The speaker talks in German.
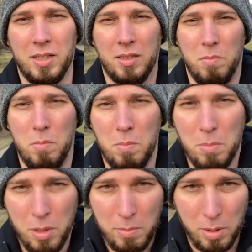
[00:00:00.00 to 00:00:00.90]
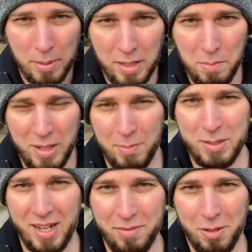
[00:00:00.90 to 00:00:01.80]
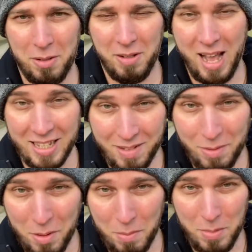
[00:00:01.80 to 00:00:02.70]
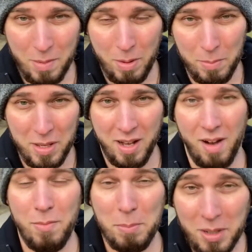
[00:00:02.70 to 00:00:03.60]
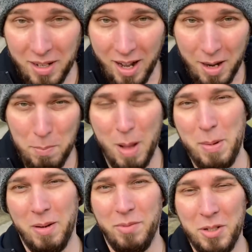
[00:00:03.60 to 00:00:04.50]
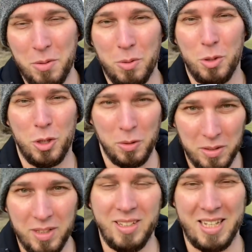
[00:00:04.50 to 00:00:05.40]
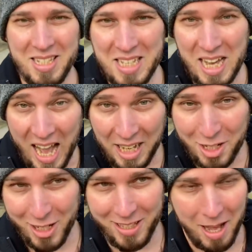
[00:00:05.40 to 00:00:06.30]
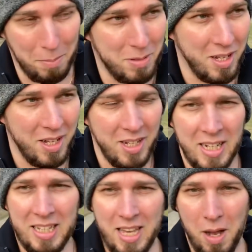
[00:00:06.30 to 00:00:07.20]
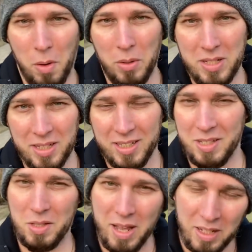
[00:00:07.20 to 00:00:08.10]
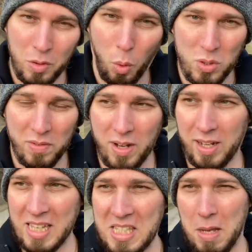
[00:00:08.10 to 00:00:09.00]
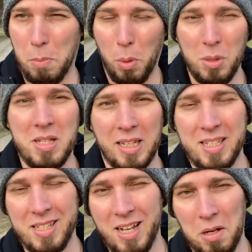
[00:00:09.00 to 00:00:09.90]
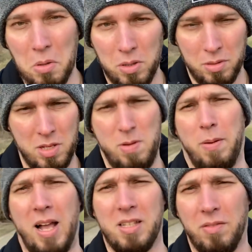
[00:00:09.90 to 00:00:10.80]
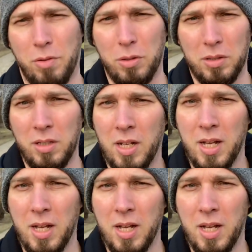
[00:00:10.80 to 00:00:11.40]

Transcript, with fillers: Moin Moin meine lieben Edelmetallfreunde und herzlich willkommen hier bei mir auf meinem Kanal, bei meinem Video. Schön, dass ihr eingeschaltet habt. Ja, heute die große Frage, ist der Bodensatz in Sachen Gold- und Silberpreis gefunden?